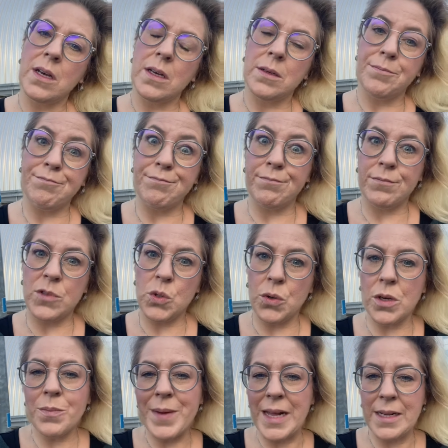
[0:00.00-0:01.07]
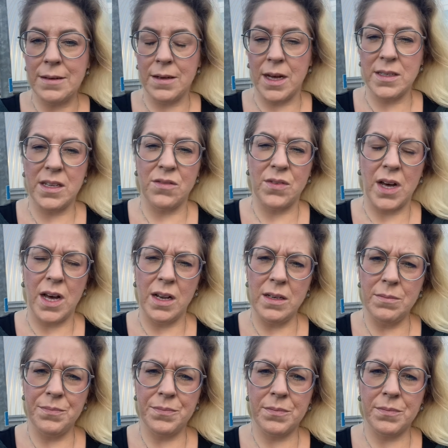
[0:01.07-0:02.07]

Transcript: ähm, zurückmelden nach der Wahl.